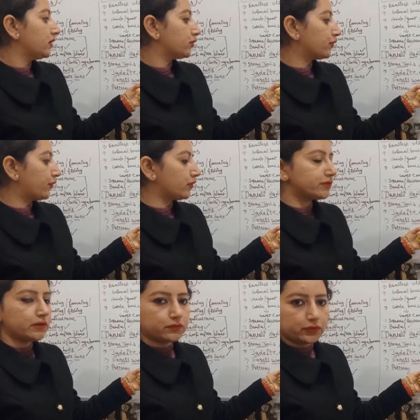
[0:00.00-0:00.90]
तो
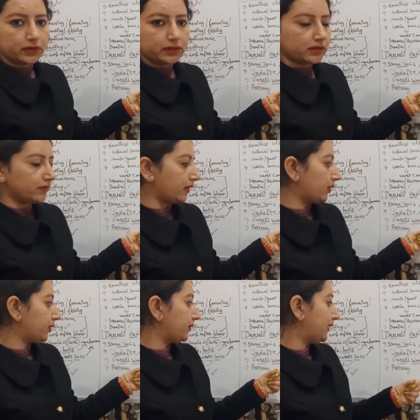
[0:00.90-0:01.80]
फोसिल वुड इन्हें
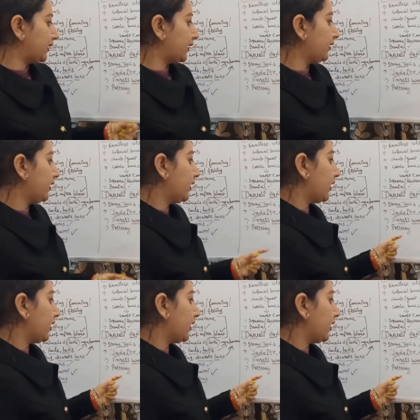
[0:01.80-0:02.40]
वहां पे मिली है